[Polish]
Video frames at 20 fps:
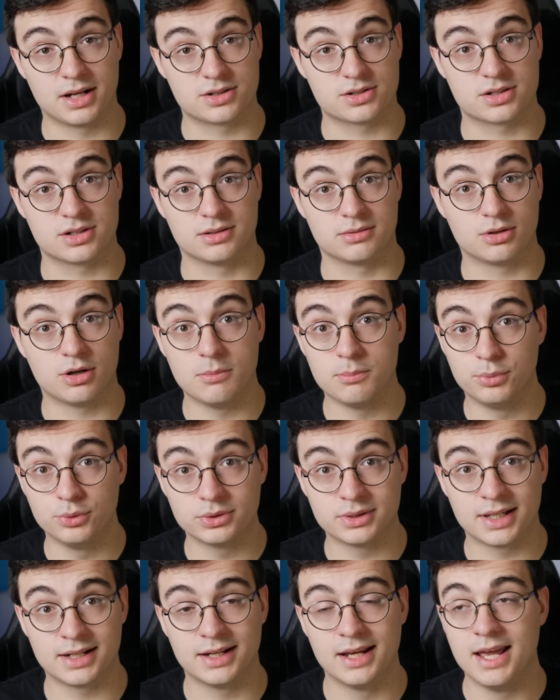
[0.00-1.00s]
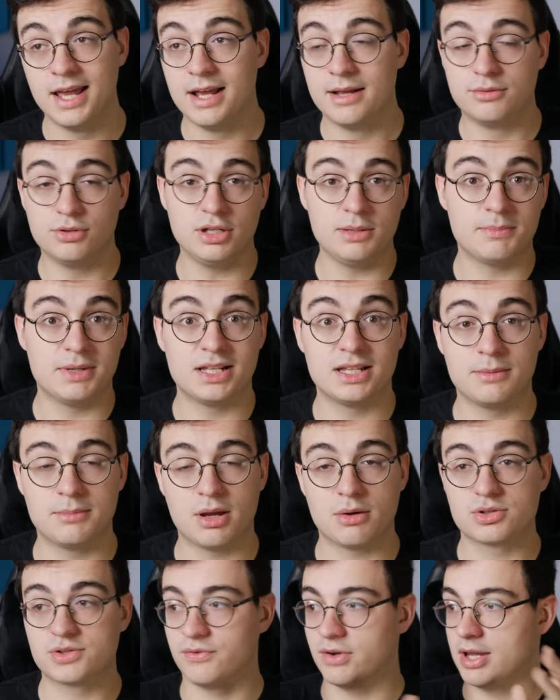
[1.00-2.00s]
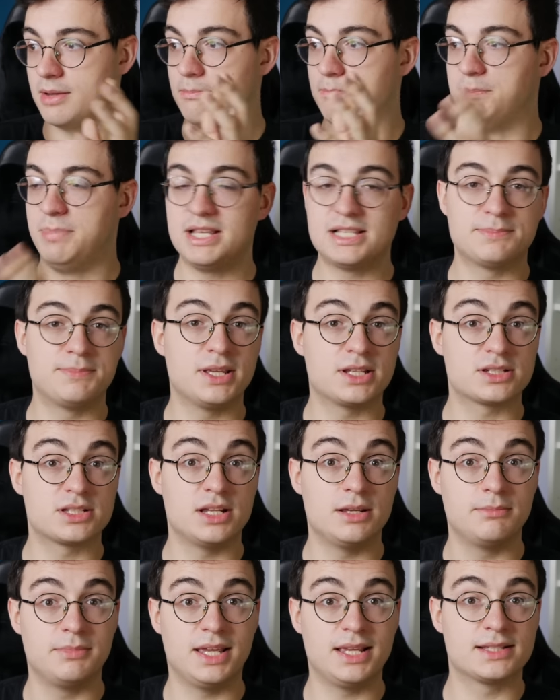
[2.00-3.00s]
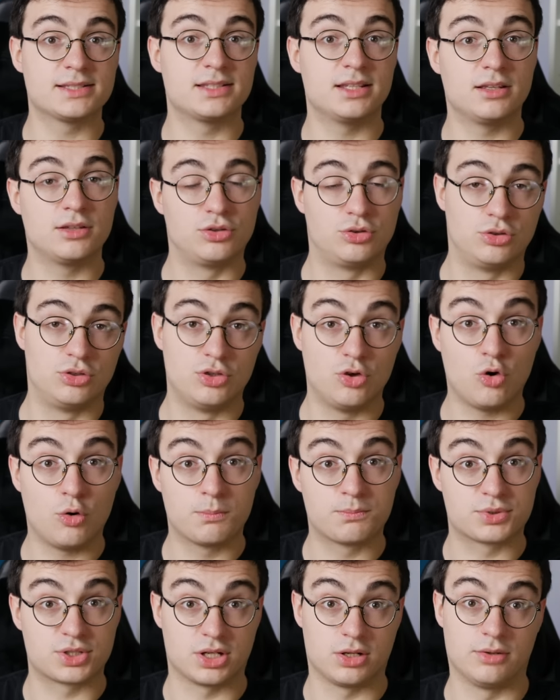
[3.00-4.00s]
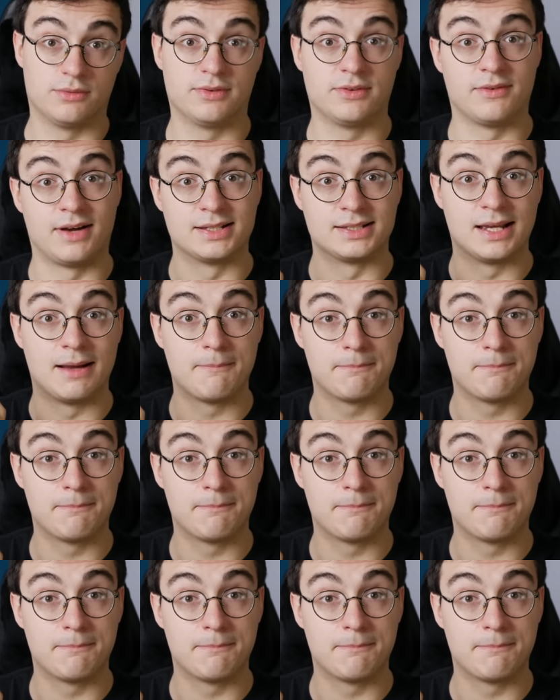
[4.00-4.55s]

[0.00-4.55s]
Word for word: czy komputer, no i będę miał swoje bezpieczne miejsce do przechowywania